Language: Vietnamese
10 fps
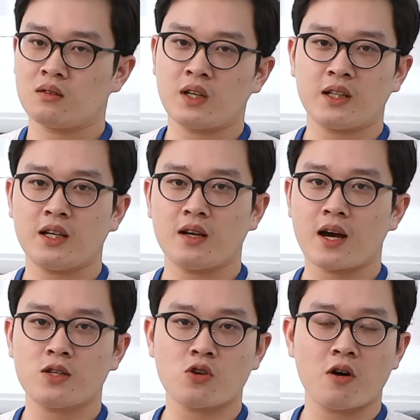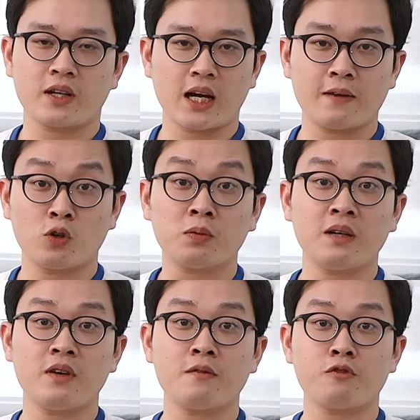Vậy thì hãy join ngay group
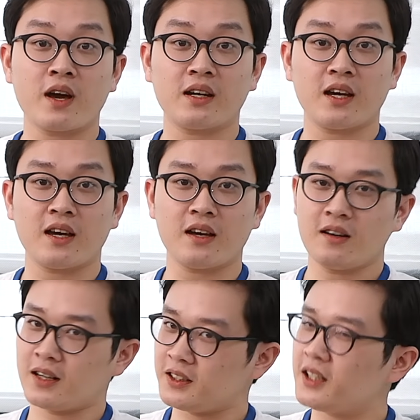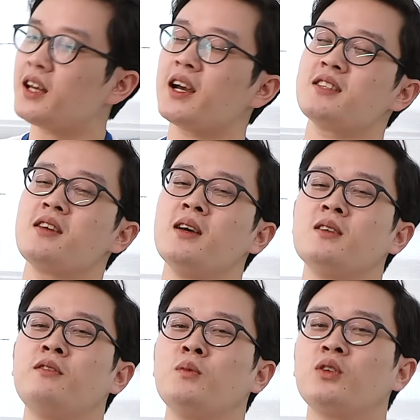Thính Viên Friend đi. Link chi tiết anh sẽ để
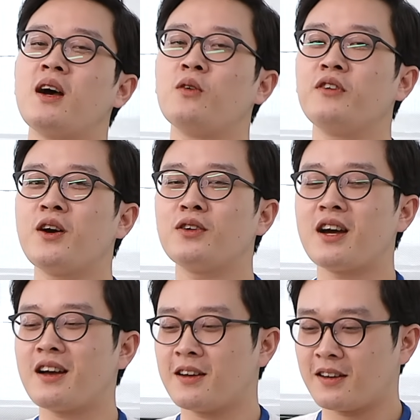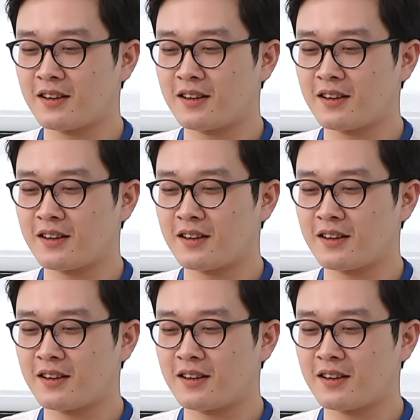dưới phần mô tả của video nhá.